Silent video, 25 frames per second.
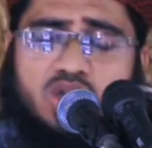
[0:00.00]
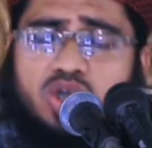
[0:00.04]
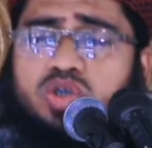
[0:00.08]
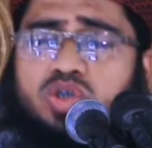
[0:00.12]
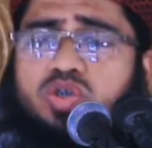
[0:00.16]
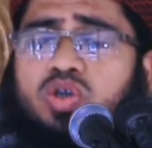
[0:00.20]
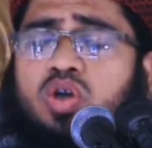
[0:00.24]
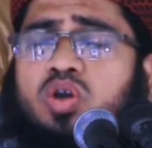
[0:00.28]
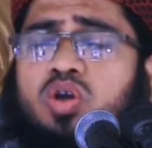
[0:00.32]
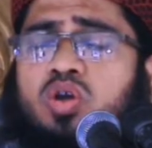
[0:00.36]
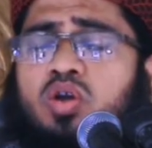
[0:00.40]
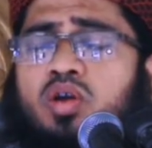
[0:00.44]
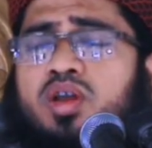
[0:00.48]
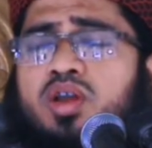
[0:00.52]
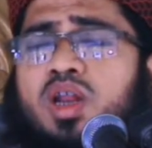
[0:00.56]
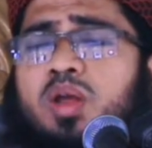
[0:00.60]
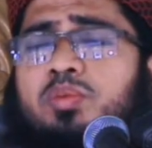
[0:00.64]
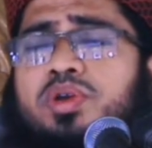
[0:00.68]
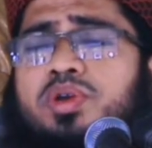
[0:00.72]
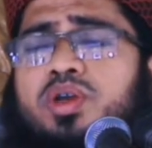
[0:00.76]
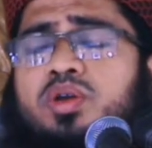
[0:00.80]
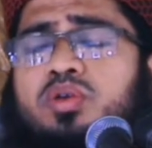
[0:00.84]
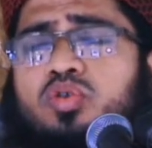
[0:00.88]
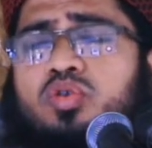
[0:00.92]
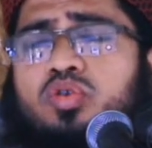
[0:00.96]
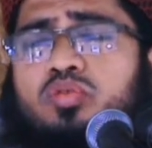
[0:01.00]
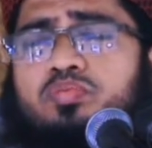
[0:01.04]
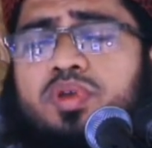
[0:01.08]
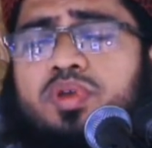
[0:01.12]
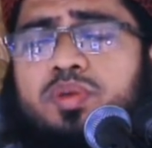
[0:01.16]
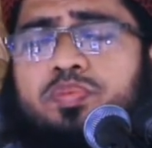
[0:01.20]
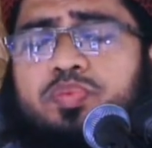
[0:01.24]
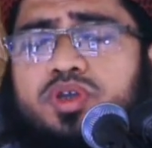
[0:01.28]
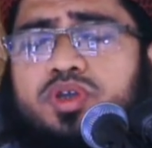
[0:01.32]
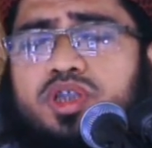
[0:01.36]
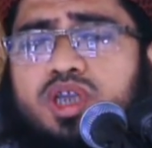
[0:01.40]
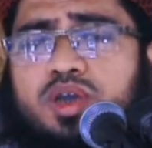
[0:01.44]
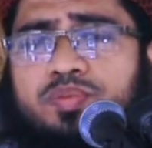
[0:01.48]
যখন আমি কোনো
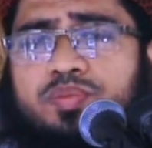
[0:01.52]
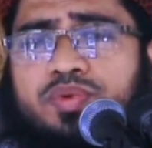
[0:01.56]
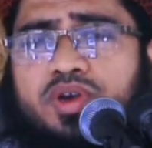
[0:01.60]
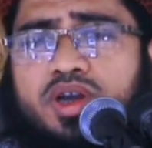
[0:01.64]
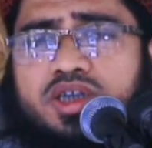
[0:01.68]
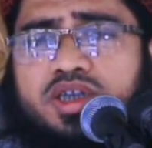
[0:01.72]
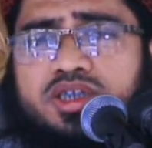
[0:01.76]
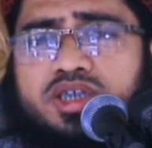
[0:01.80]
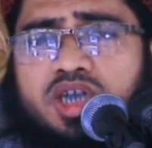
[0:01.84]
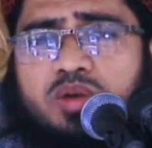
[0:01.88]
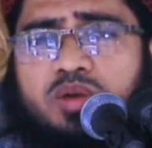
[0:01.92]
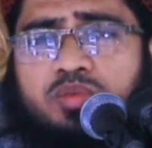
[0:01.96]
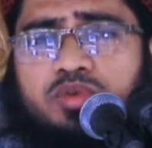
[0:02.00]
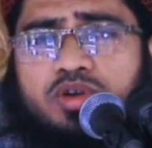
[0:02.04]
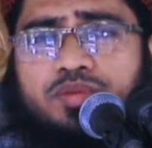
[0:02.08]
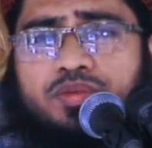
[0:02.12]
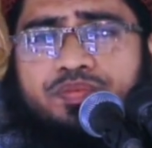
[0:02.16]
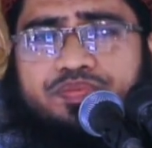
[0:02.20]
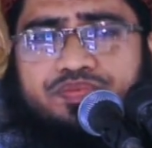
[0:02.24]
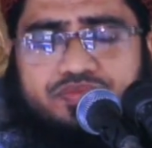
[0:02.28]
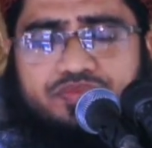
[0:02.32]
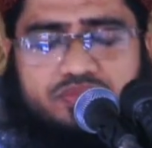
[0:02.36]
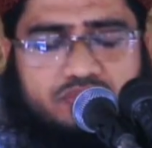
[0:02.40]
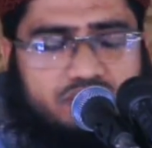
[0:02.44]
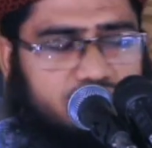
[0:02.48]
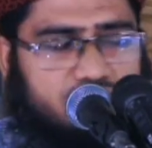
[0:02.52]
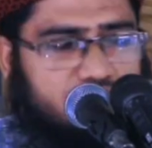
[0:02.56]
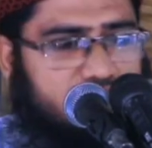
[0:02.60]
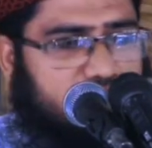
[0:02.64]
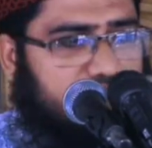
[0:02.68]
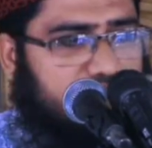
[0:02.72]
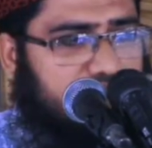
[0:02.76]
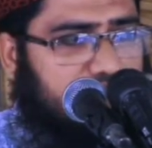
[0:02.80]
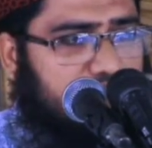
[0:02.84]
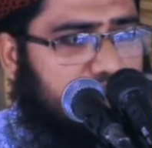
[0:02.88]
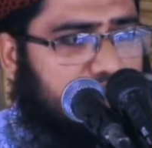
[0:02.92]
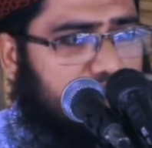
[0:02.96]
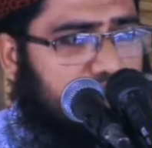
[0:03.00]
বিপদে পড়ে যাব
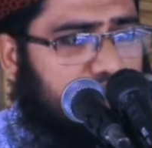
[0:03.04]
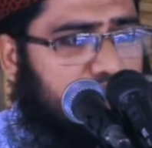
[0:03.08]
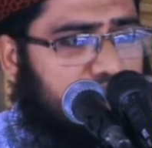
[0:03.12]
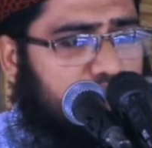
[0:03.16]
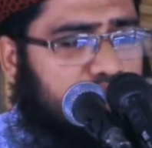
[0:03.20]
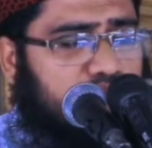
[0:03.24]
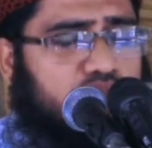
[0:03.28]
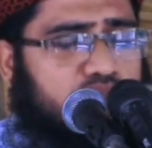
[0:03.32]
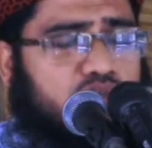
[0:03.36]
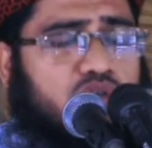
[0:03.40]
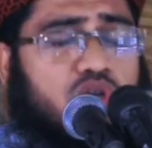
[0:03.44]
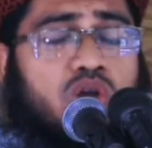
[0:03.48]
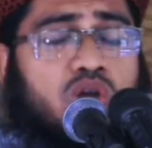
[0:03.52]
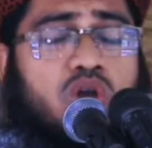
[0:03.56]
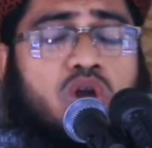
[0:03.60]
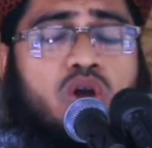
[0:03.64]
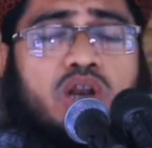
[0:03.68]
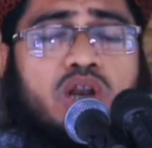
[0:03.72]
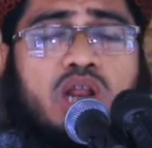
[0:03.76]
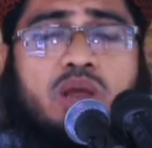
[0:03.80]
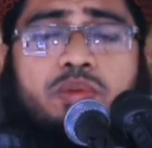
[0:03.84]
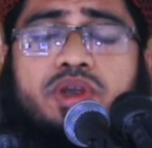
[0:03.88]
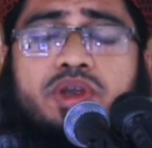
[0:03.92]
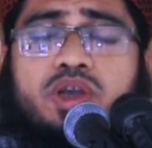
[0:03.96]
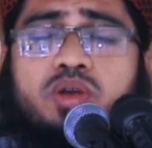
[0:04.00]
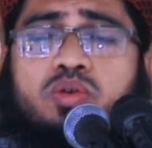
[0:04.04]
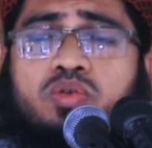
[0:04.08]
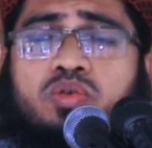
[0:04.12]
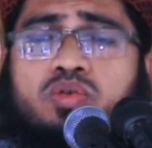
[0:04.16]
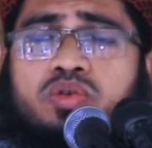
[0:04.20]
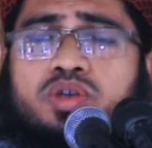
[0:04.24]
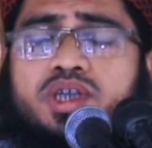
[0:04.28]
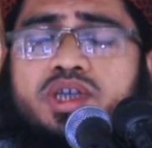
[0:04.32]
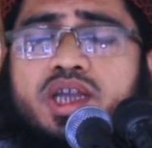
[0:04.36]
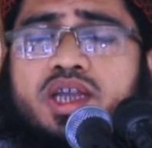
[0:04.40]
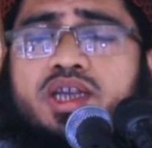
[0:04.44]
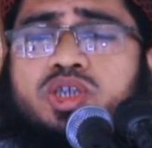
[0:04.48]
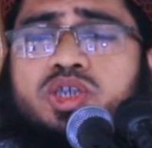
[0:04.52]
যখন আমি কোনো
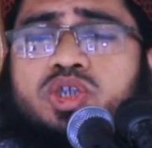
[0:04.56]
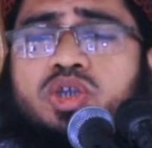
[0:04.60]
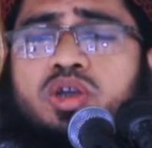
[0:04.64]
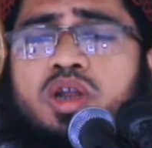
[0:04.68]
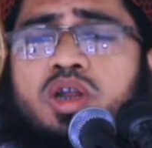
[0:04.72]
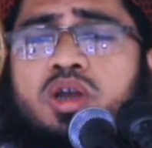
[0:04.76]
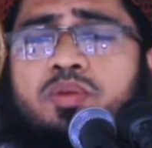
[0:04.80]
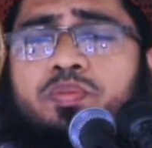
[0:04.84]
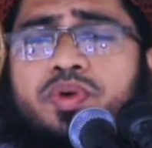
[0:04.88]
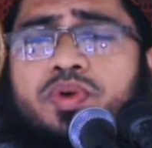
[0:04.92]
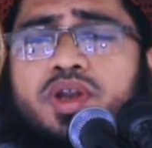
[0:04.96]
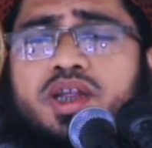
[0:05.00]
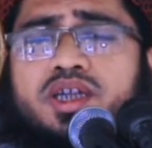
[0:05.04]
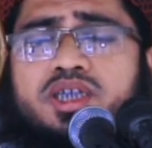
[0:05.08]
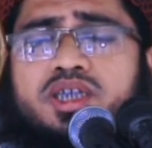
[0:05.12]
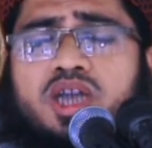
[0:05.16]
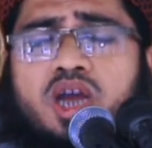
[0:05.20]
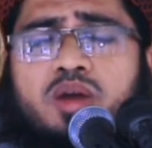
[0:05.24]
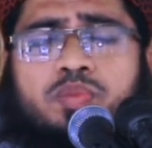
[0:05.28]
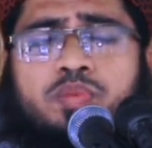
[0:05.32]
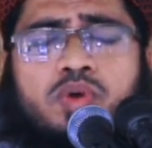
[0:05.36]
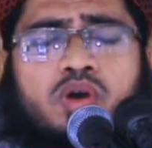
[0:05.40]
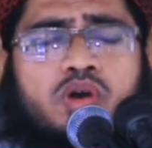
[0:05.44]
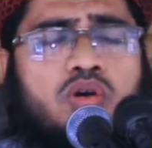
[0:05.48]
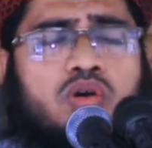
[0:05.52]
টেনশনে পড়ে যাব